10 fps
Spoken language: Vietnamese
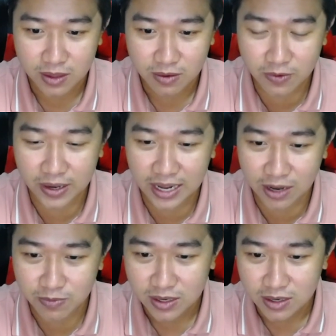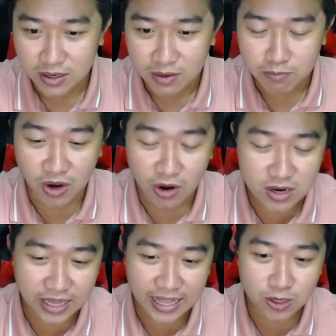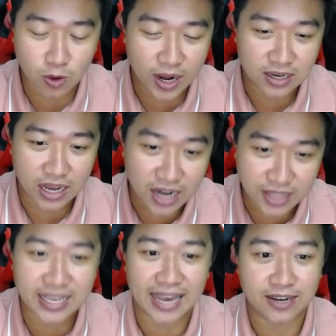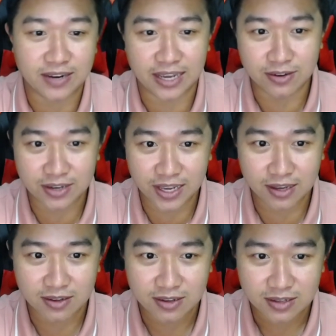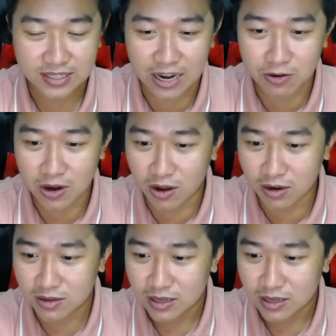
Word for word: quý vị thấy không mượn hình ảnh của Hằng để đến nhà người này người kia sau đó